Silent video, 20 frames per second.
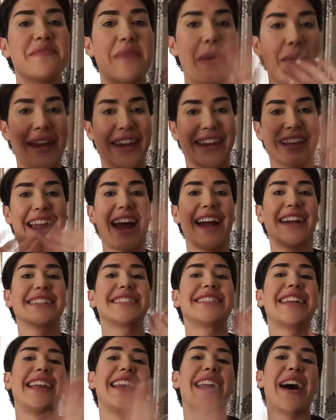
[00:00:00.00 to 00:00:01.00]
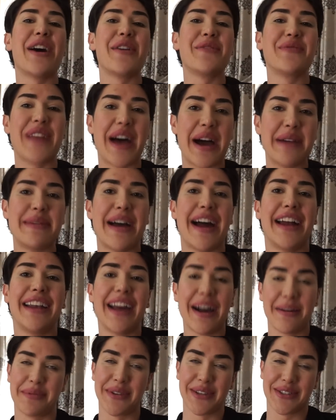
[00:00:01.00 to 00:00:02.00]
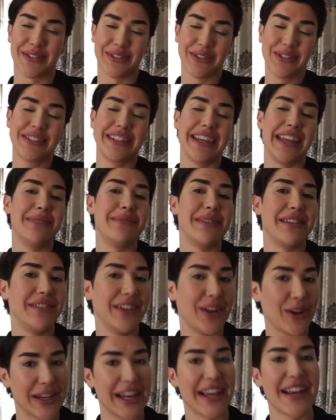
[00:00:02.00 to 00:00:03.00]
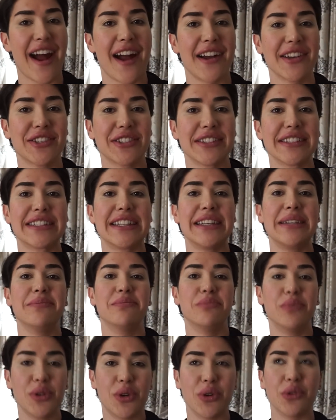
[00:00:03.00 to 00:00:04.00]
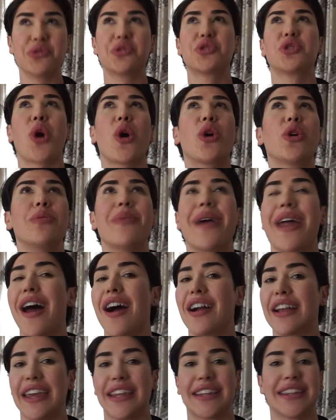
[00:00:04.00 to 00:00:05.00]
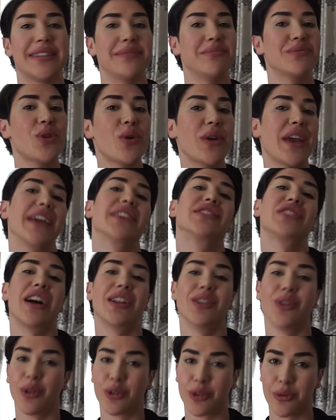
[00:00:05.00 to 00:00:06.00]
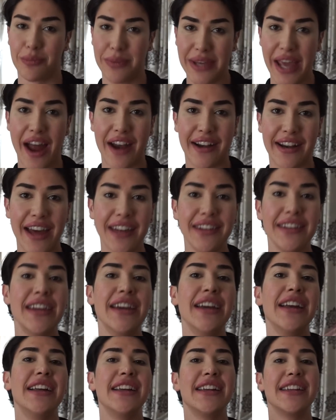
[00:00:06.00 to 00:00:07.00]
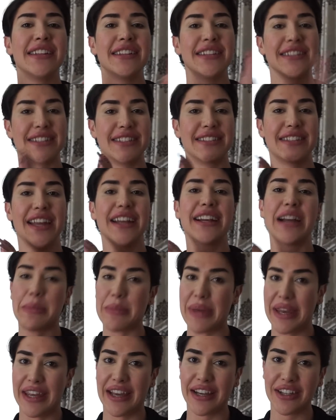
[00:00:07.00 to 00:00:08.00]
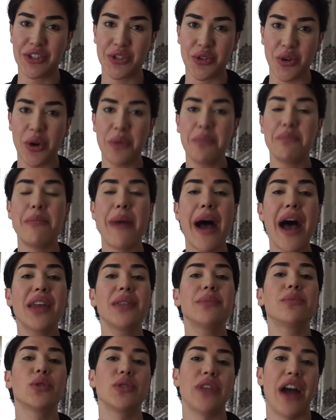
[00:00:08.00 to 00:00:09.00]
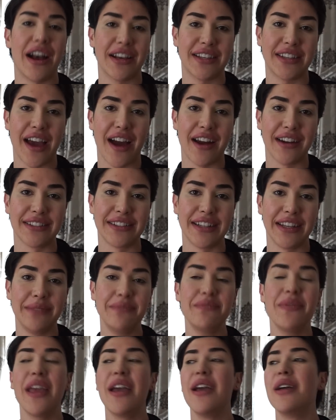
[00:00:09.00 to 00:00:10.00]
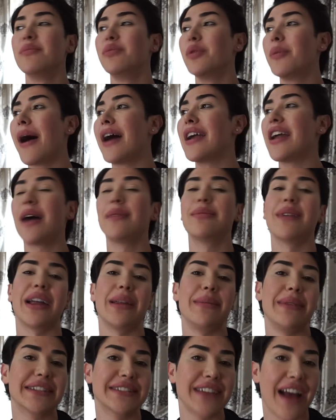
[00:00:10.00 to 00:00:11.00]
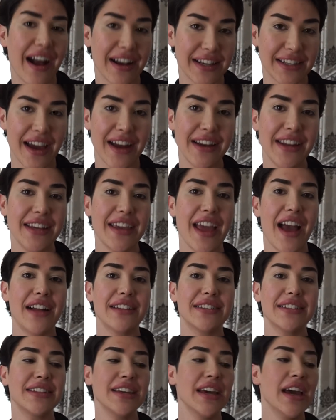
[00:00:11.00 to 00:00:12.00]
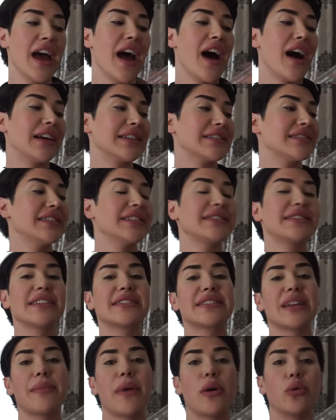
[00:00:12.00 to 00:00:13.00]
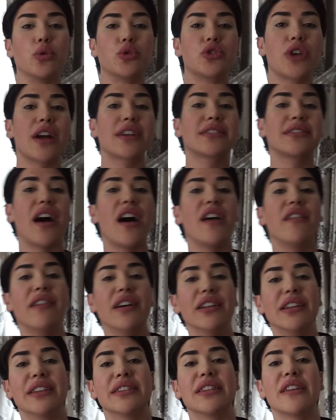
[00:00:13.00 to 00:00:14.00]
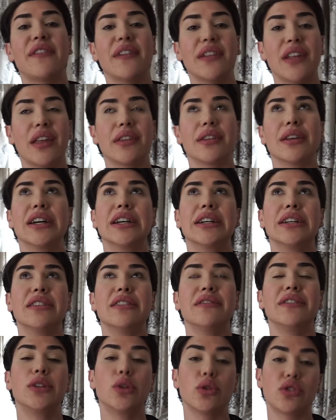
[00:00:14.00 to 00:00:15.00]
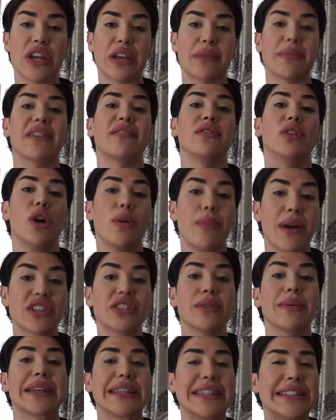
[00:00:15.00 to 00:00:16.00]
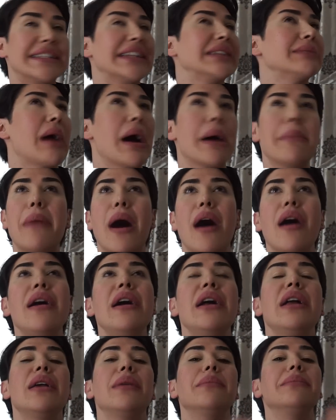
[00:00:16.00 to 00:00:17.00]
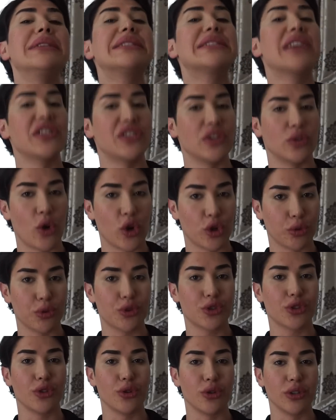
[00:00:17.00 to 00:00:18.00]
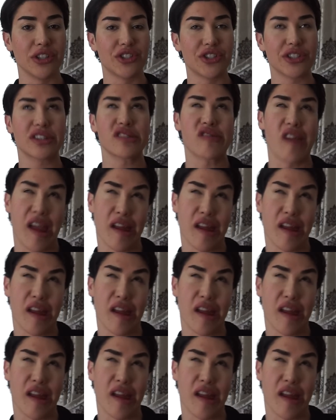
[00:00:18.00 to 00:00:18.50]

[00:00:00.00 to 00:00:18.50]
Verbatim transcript: Bebekler selam, ne haber, ne yapıyorsunuz? Yeni bir vlog ile karşınızdayım. Bugün çok merak ettiğim, çok heyecanlı olduğum bir yerden size kamerayı açıyorum. Ben bugün Hakkari'deyim. Mübarek ablayla birlikte Hakkari'ye geldik. Aslında size sabah uçakta, havaalanında falan e, video çekmek, vloga başlamak istedim ama biz gece 4.30'da yola çıktık.